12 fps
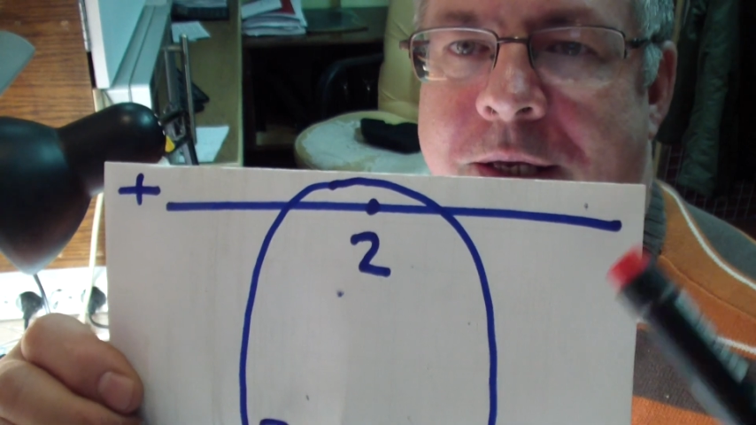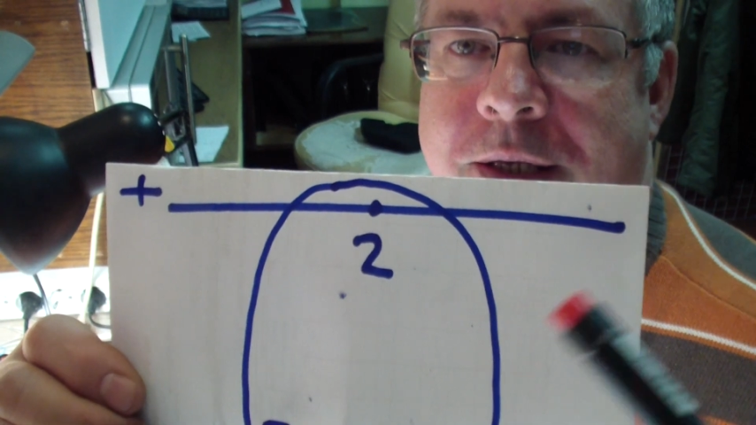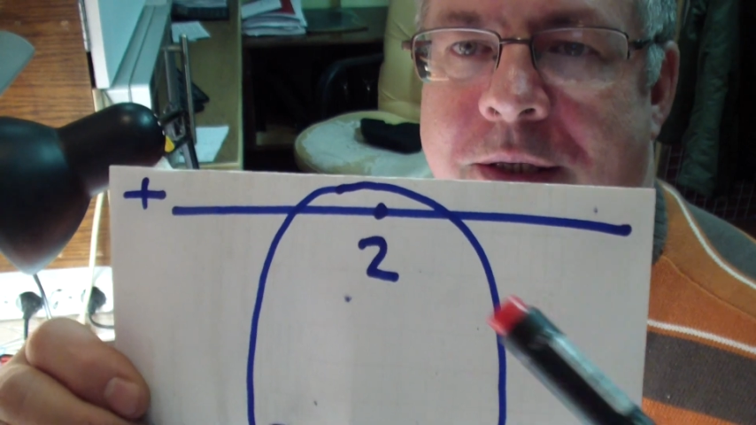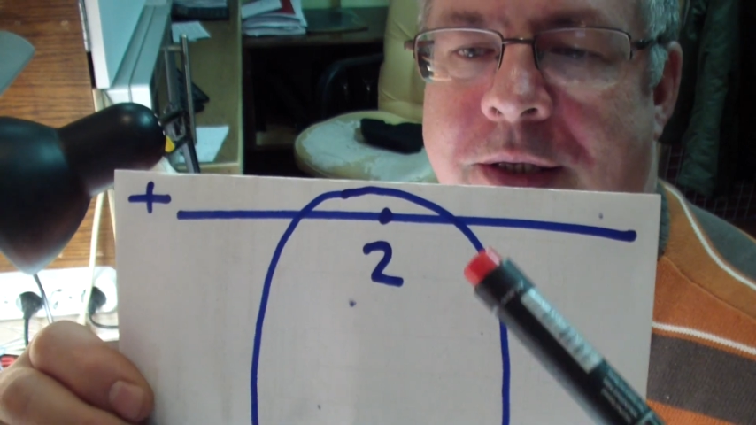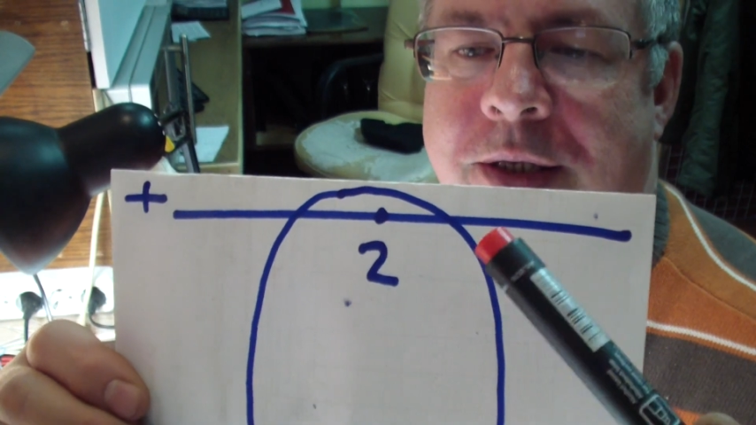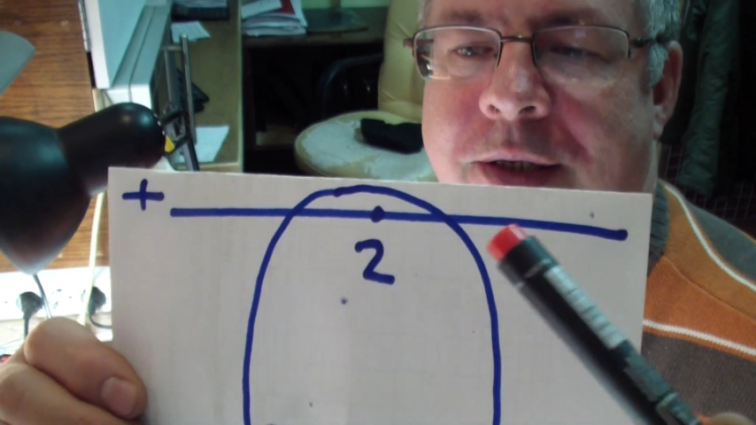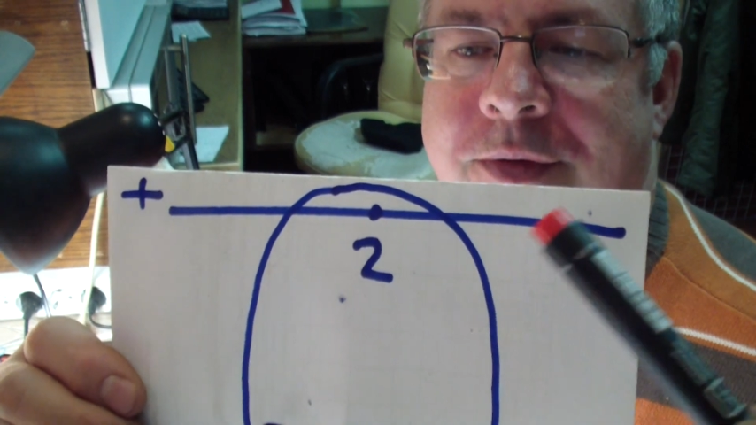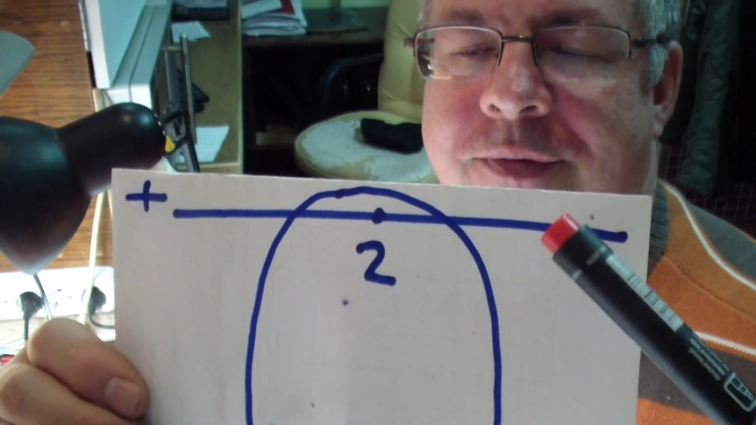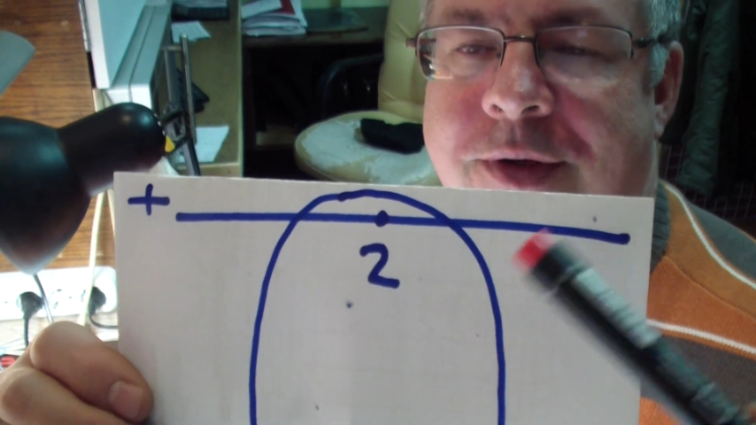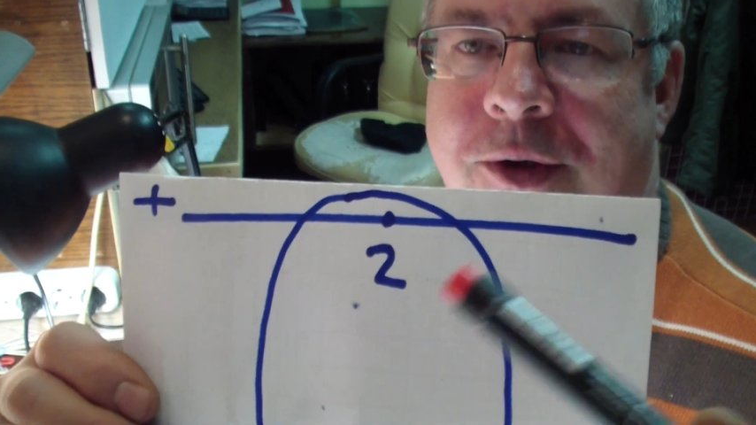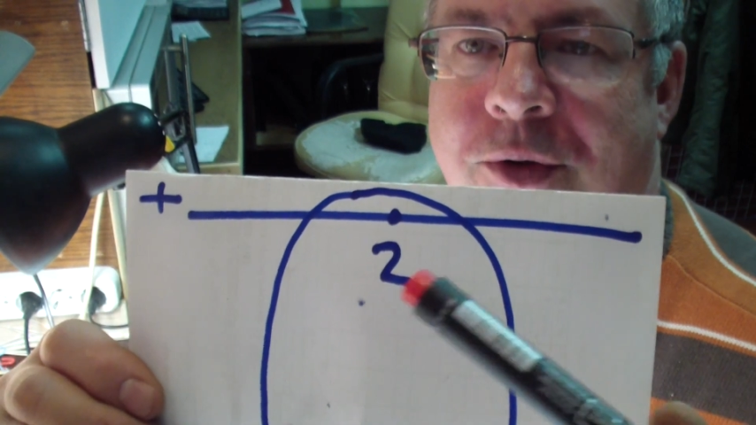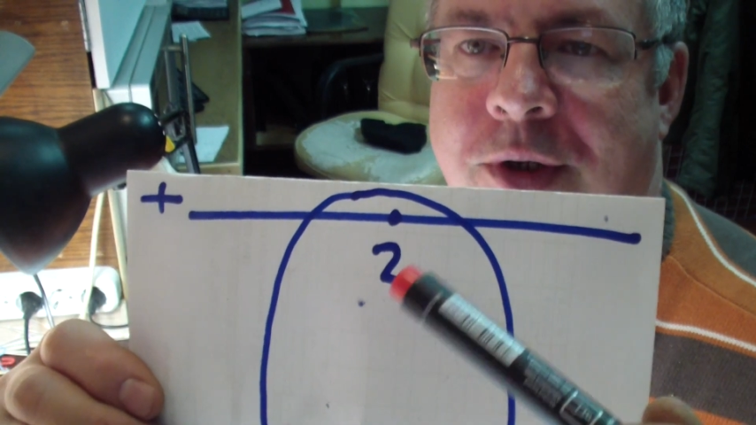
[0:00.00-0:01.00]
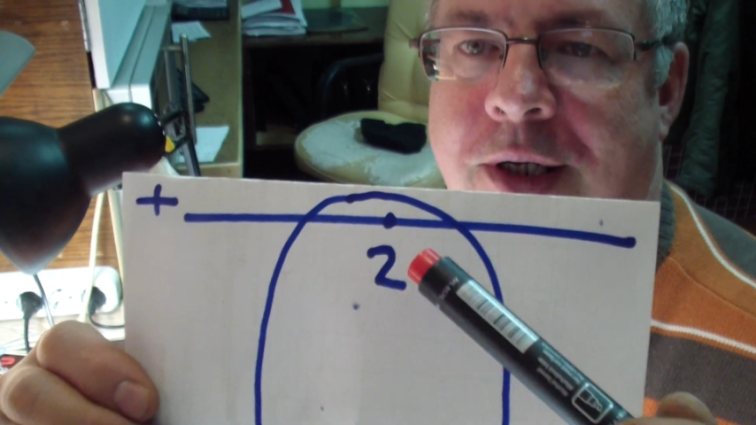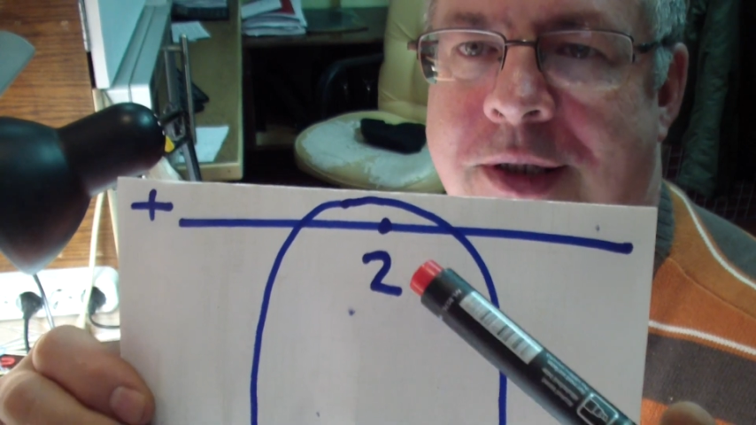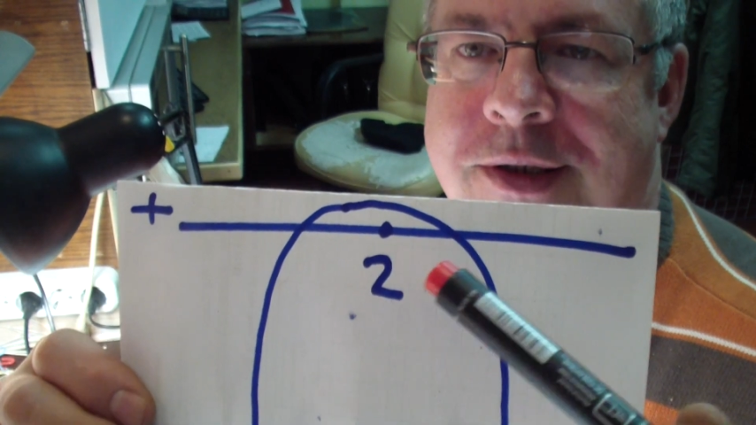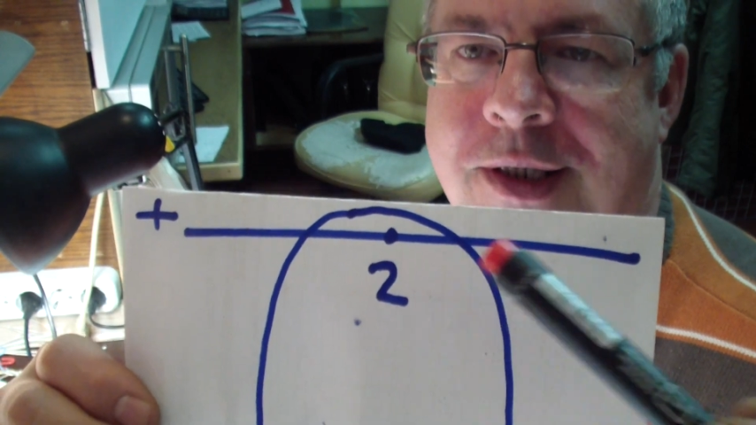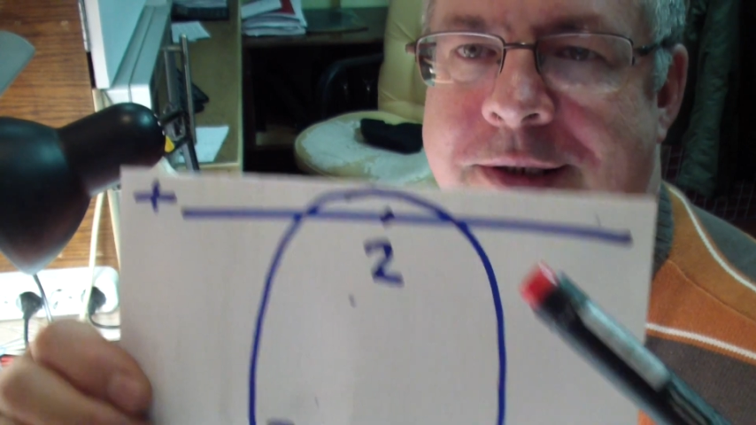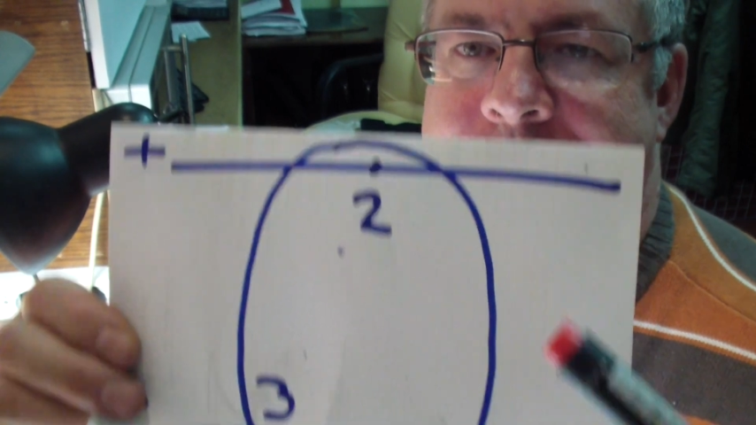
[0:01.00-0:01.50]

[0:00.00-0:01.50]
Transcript: и второй контакт